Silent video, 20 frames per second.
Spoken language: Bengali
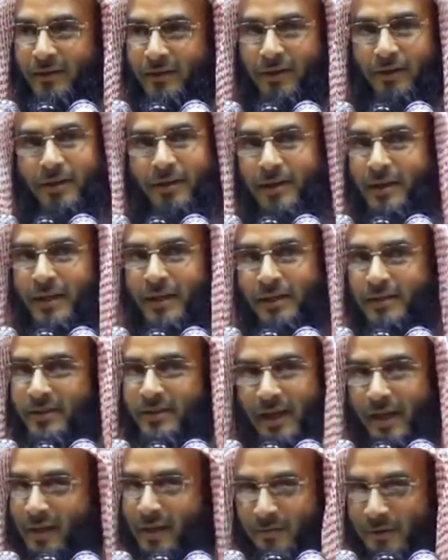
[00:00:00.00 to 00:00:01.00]
তাহলে কি
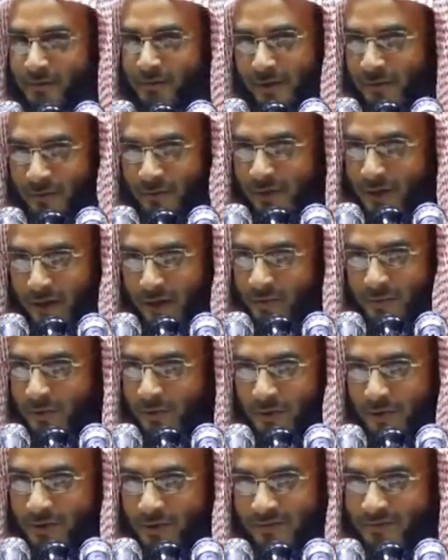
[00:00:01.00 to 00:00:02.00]
চার এমামের ভুল কারো
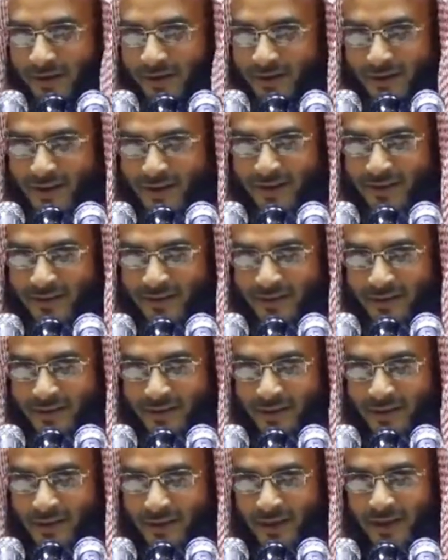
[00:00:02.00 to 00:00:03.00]
ভুল হইতে পারে না
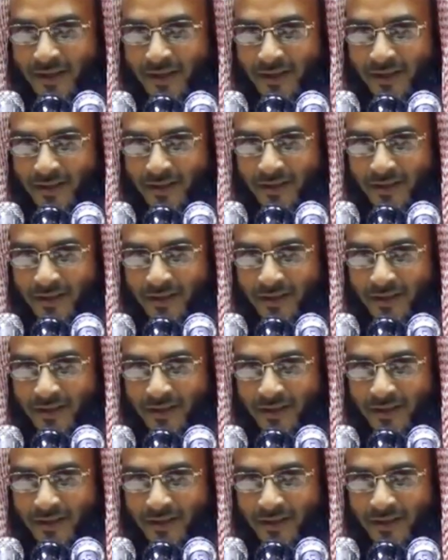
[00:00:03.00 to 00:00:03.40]
হ্যাঁ